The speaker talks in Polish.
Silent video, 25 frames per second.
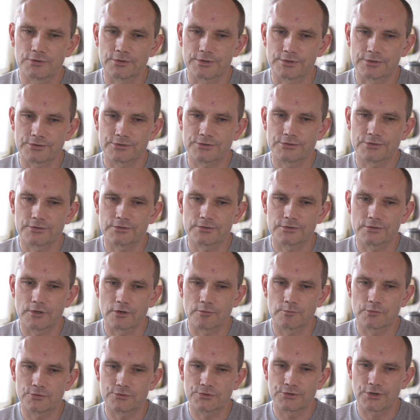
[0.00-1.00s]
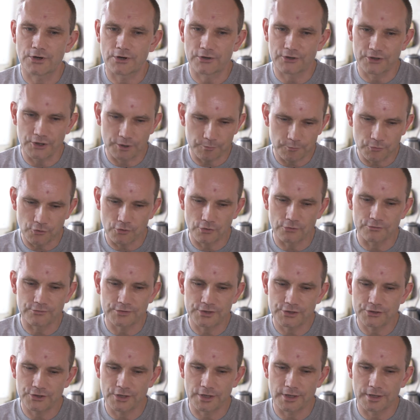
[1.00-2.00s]
to jest obustronne
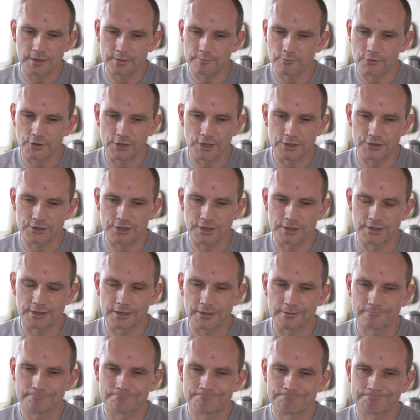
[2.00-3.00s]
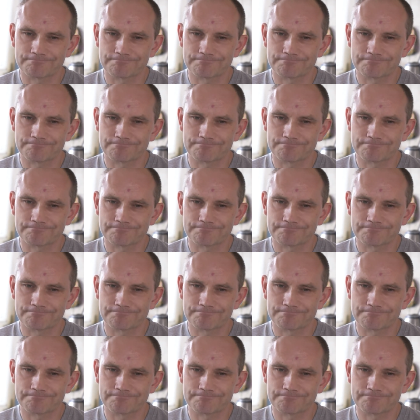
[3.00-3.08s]
połowicze porażenie.